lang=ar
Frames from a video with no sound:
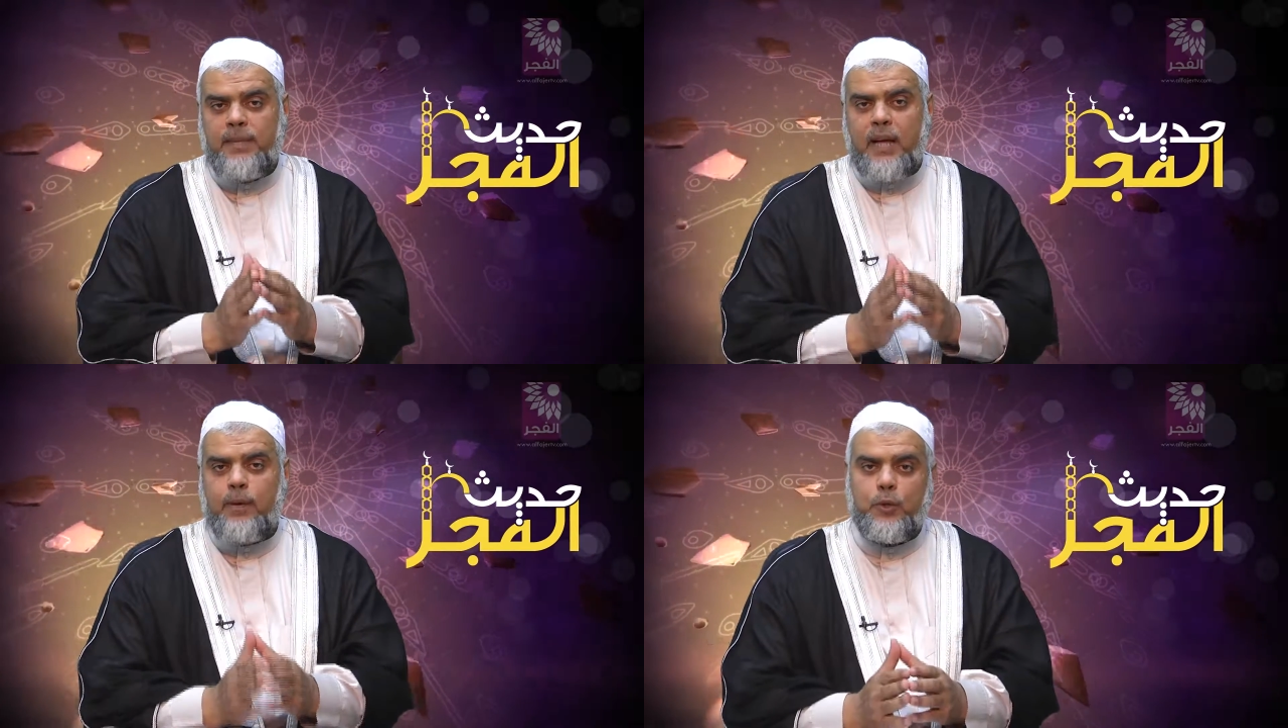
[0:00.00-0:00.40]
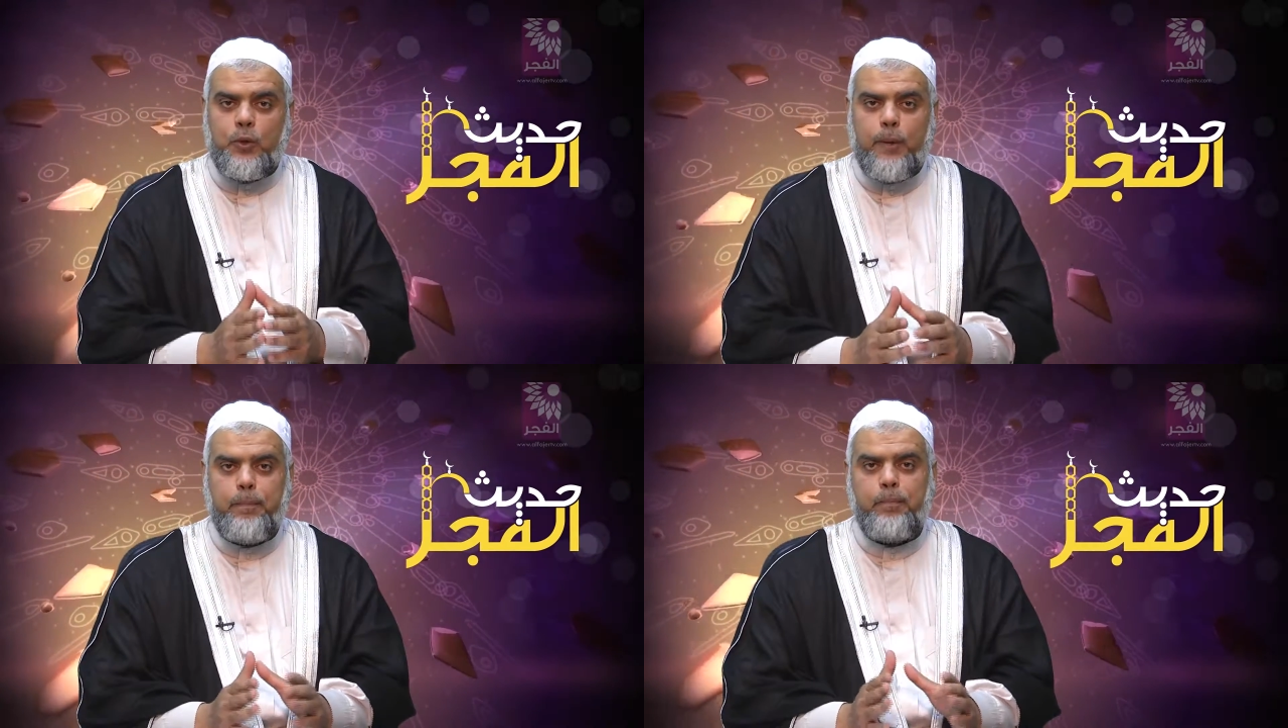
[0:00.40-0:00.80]

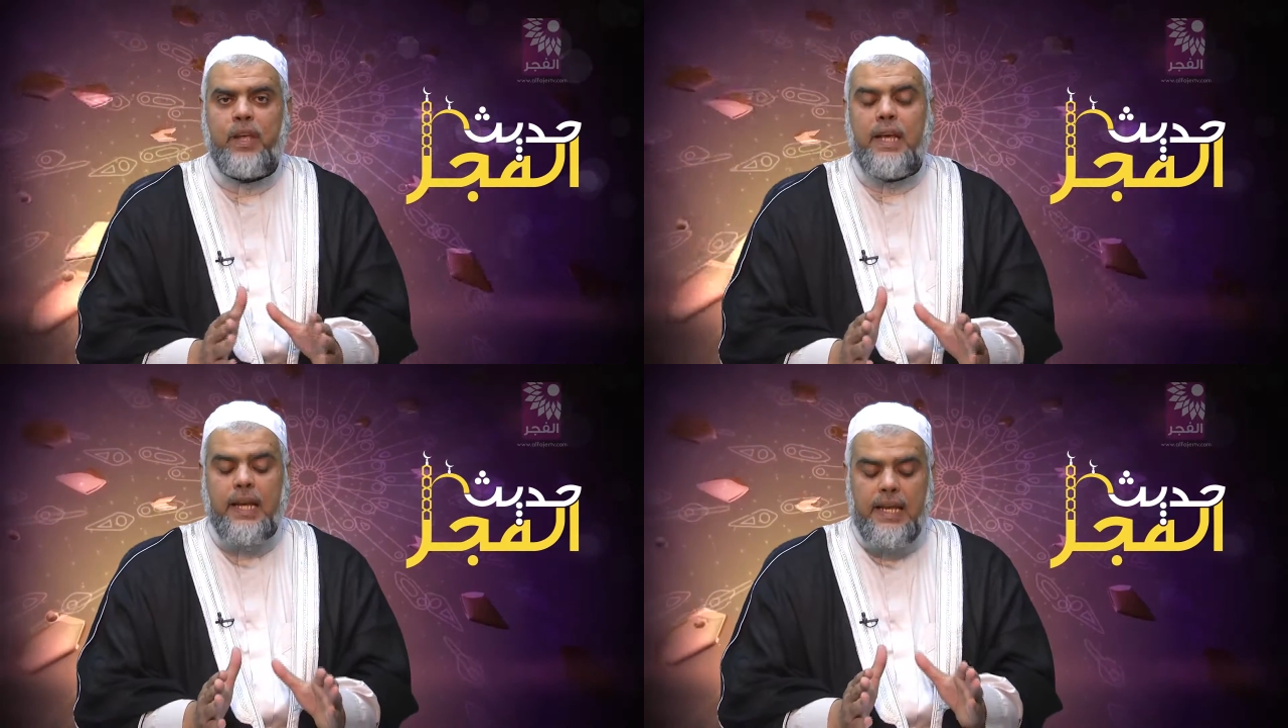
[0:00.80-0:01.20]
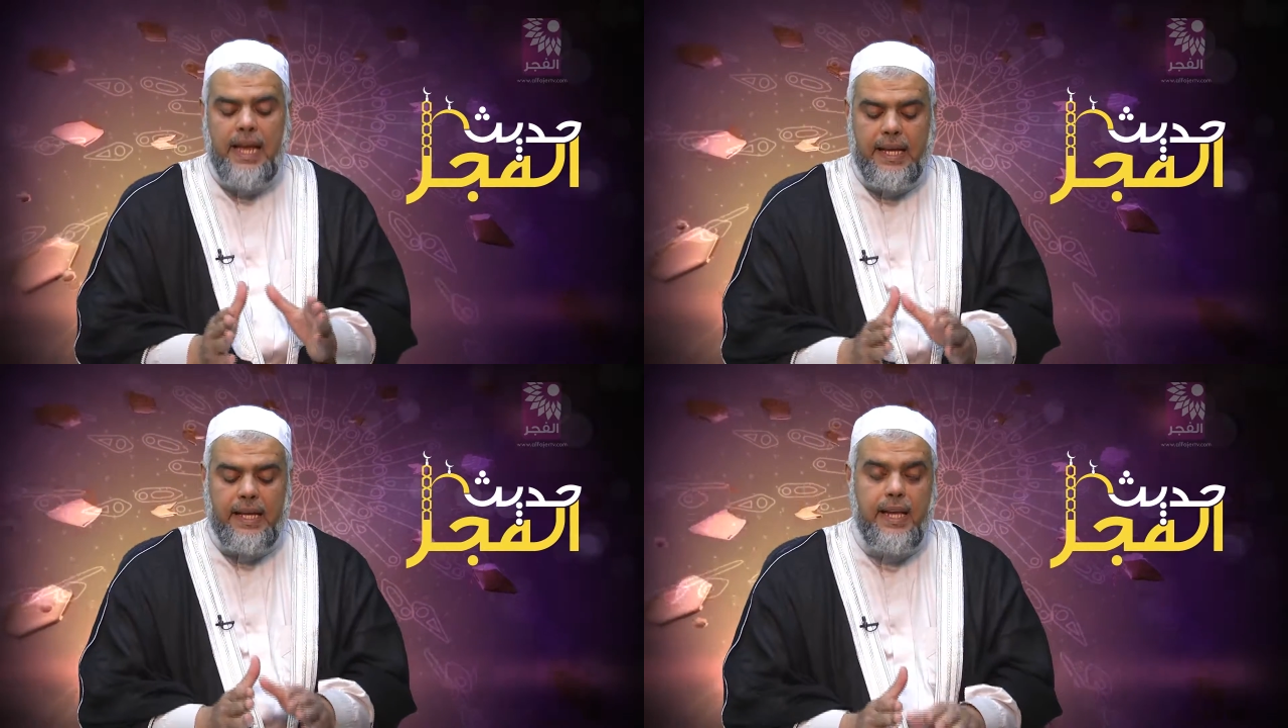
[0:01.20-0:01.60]
دعوتهم
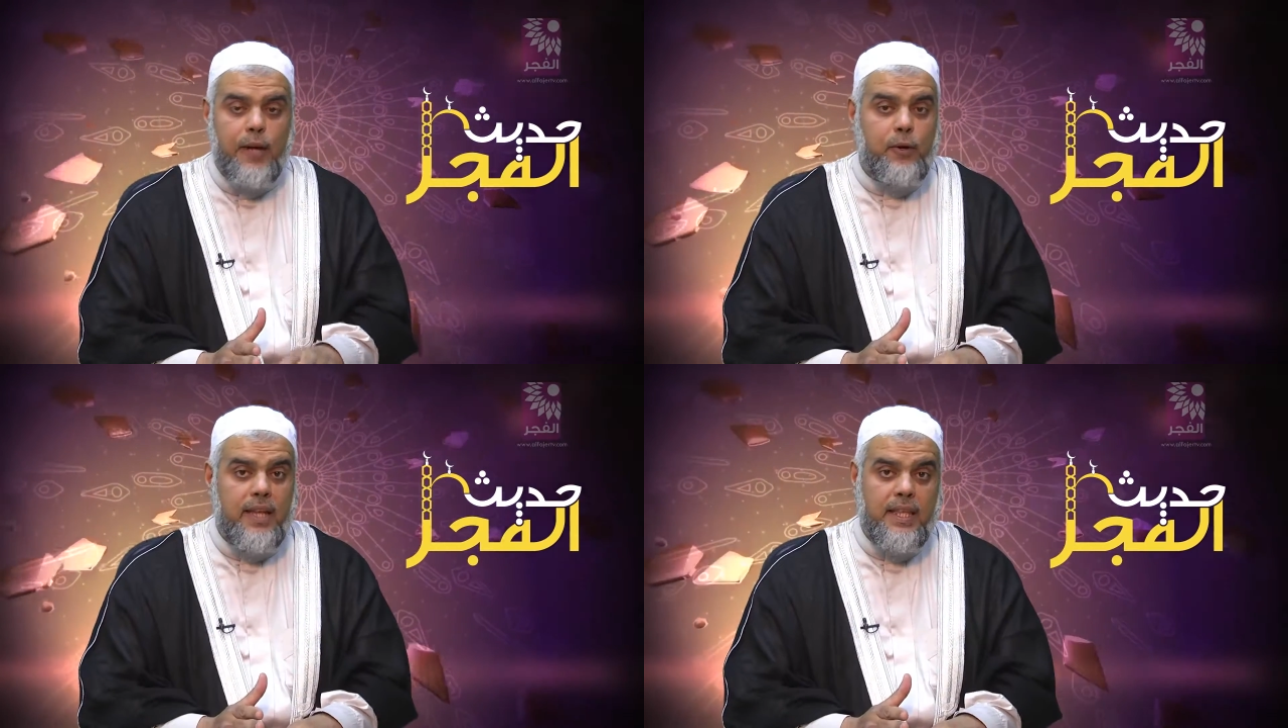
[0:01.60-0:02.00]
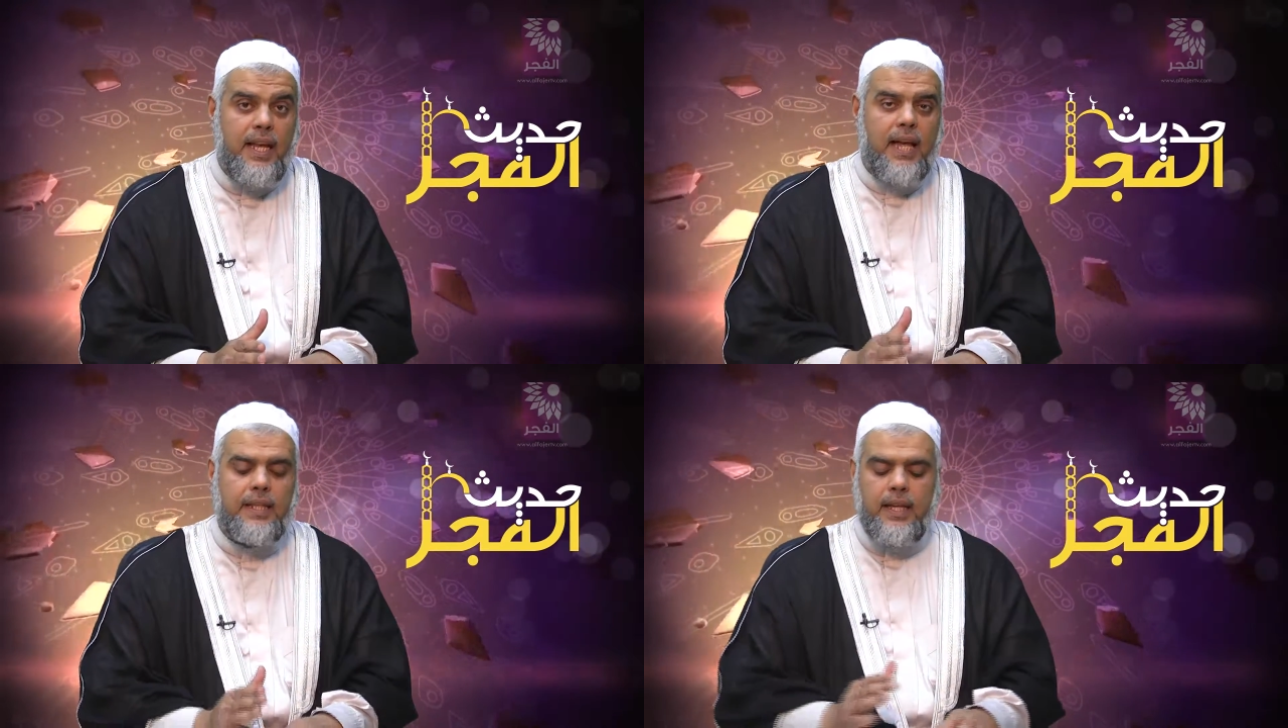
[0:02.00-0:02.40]
لكن نأخذ هذا
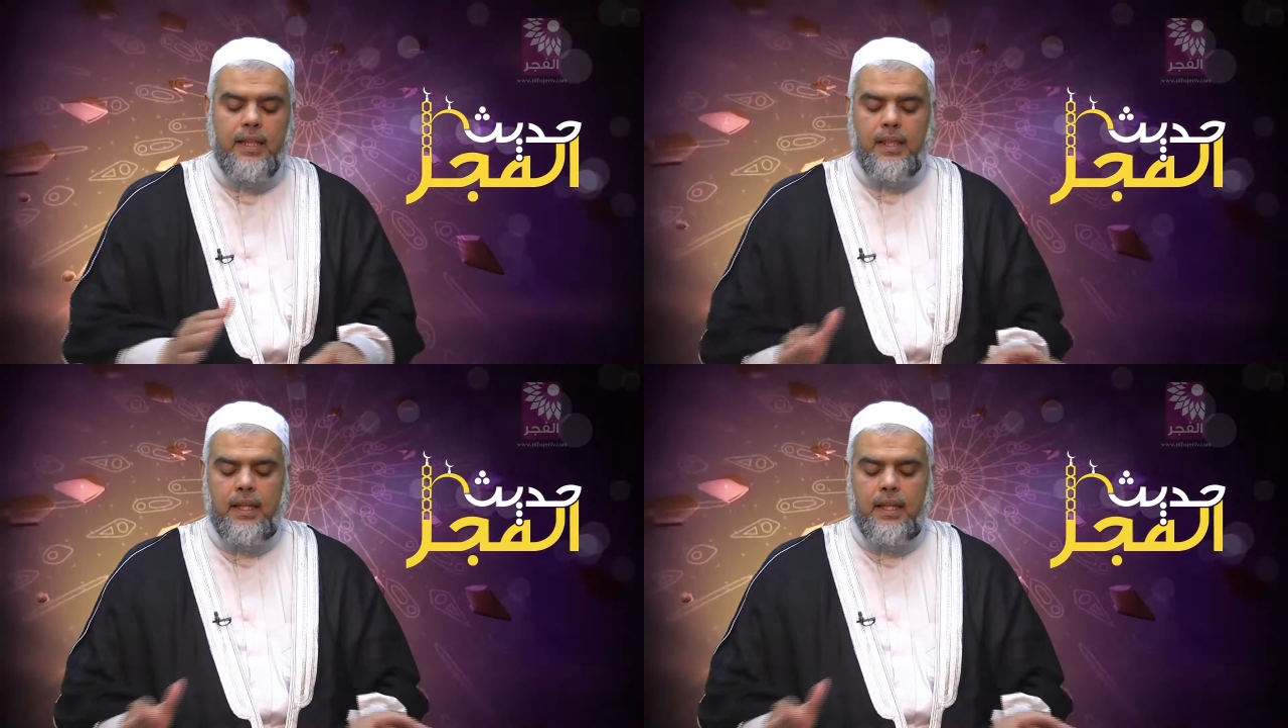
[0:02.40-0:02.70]
الحديث